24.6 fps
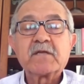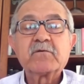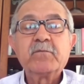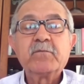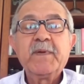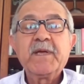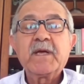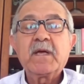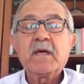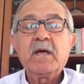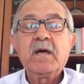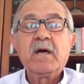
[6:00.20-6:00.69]

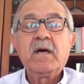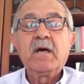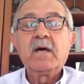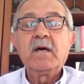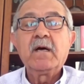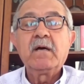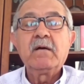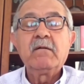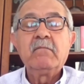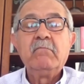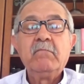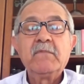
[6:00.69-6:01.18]

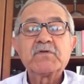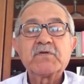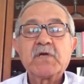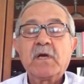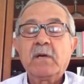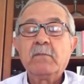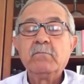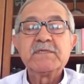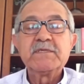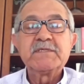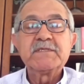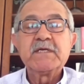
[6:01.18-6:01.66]
تطبيقها مش
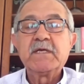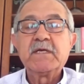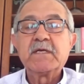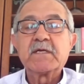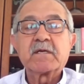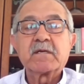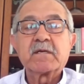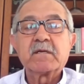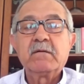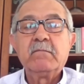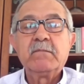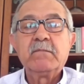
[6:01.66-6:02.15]
عم
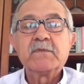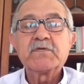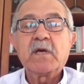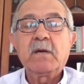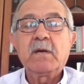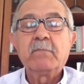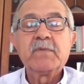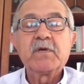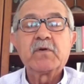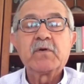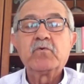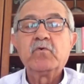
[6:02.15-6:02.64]
بيصير مش
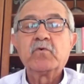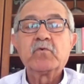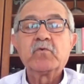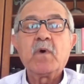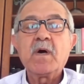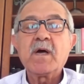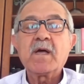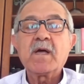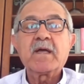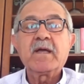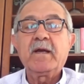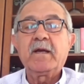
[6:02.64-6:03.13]
عم بيكون
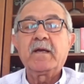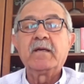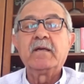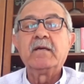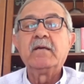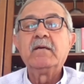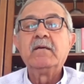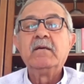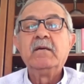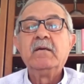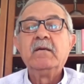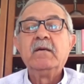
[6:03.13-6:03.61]
واقعي
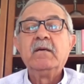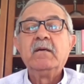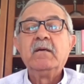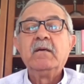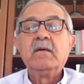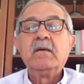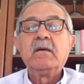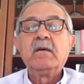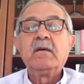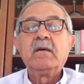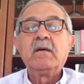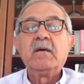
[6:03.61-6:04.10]

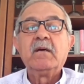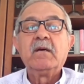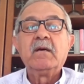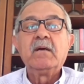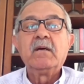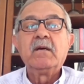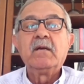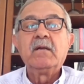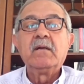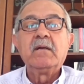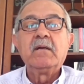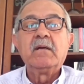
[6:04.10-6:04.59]
نعم
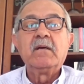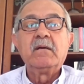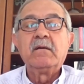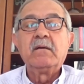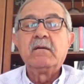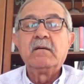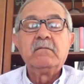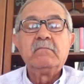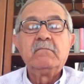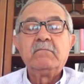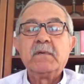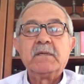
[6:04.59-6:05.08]
آه،
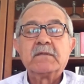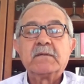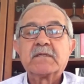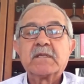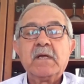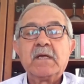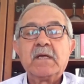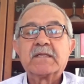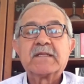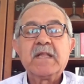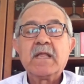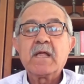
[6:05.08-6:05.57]

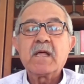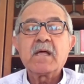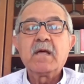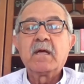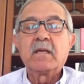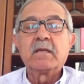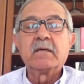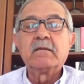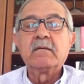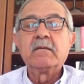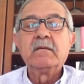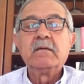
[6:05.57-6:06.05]

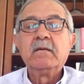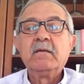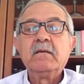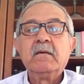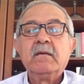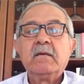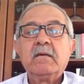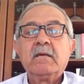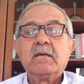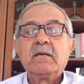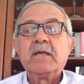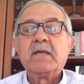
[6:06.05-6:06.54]
اطلاقا
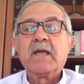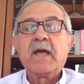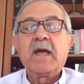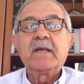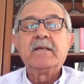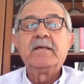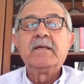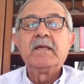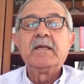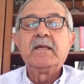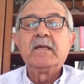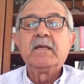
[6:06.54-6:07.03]

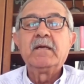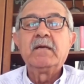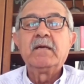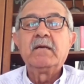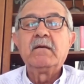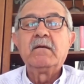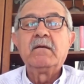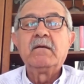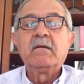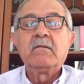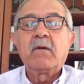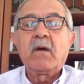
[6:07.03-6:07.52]
يعني
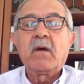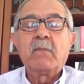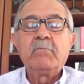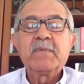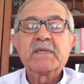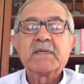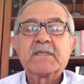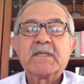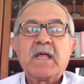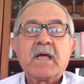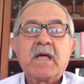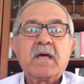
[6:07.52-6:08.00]
عم
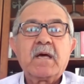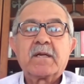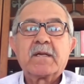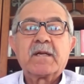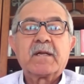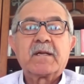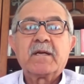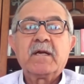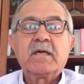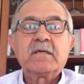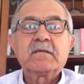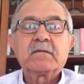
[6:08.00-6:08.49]
بيطلع
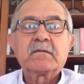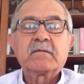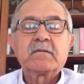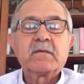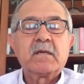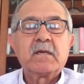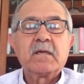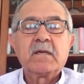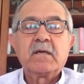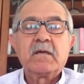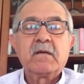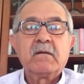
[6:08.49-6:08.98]
قرارات
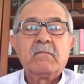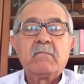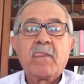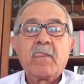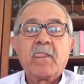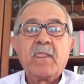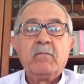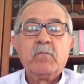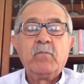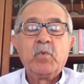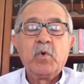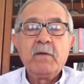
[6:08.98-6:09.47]

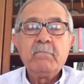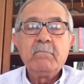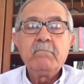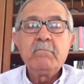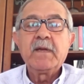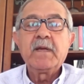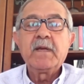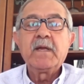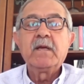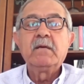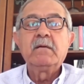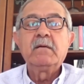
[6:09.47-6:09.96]

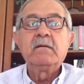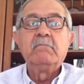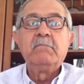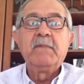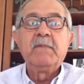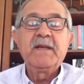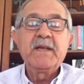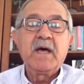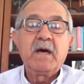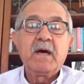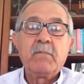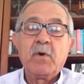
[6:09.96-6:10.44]
مهمه
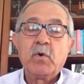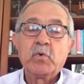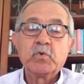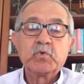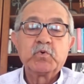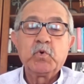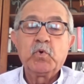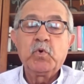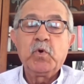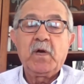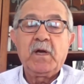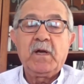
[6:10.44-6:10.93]
منها
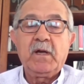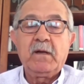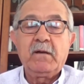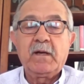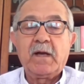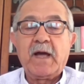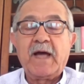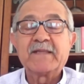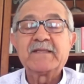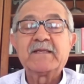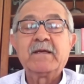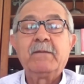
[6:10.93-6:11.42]
موضوع
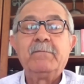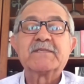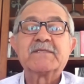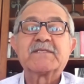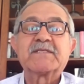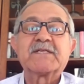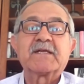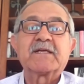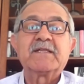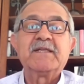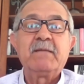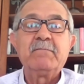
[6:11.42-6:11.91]
عدم
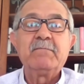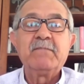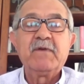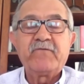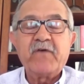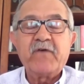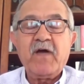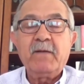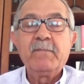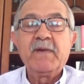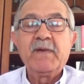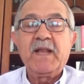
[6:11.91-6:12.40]
استخدام
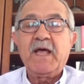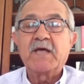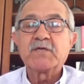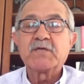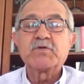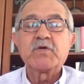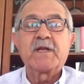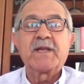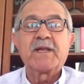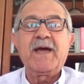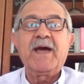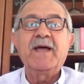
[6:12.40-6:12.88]
الفحم
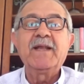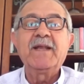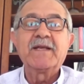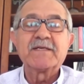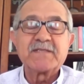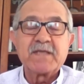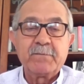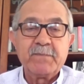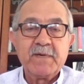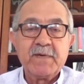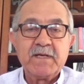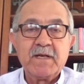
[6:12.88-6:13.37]
الحجري على
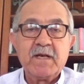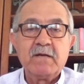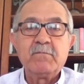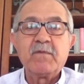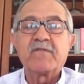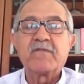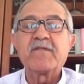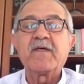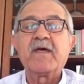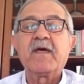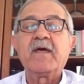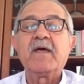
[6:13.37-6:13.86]
سبيل
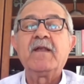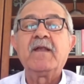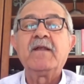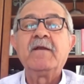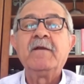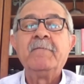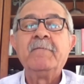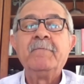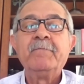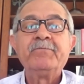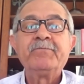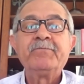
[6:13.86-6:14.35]
المثال